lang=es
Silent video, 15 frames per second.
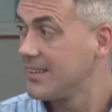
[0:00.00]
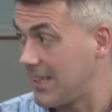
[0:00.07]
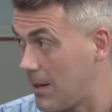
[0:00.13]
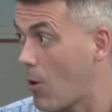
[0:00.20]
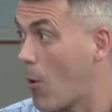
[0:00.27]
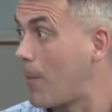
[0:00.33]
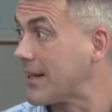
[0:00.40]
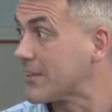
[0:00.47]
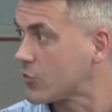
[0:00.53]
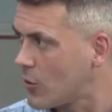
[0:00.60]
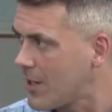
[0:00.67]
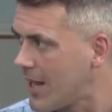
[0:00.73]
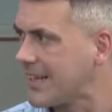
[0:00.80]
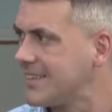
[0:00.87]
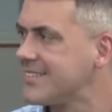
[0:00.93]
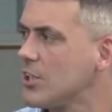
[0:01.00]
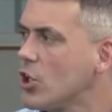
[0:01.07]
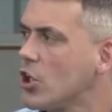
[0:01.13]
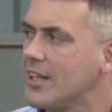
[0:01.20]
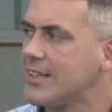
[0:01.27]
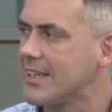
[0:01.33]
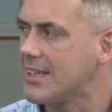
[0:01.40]
tenemos personas que han
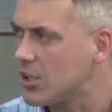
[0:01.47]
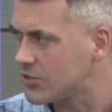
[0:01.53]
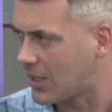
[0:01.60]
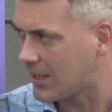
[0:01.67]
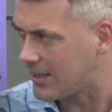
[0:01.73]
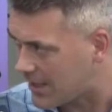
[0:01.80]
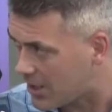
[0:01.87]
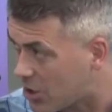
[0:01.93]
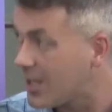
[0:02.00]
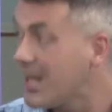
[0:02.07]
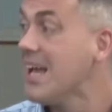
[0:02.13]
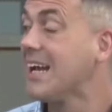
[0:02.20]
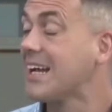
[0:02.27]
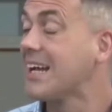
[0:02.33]
sido detenidos al día de hoy,